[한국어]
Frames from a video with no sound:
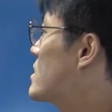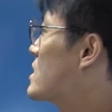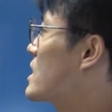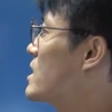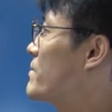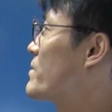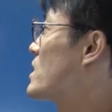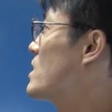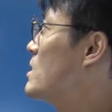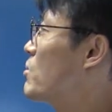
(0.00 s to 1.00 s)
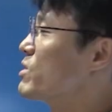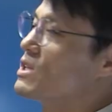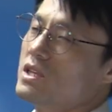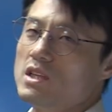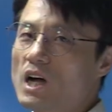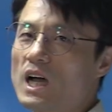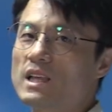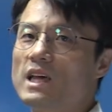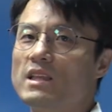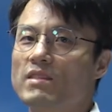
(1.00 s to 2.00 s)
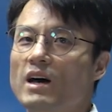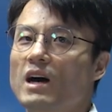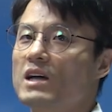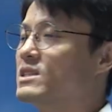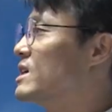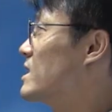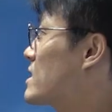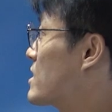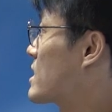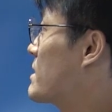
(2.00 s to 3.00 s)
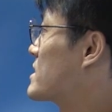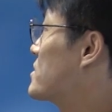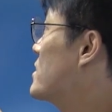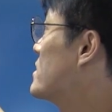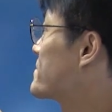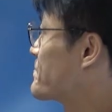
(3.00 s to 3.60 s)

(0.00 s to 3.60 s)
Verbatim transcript: 그러니까 본인 확인해야 된다 이제 그렇게 봤어요.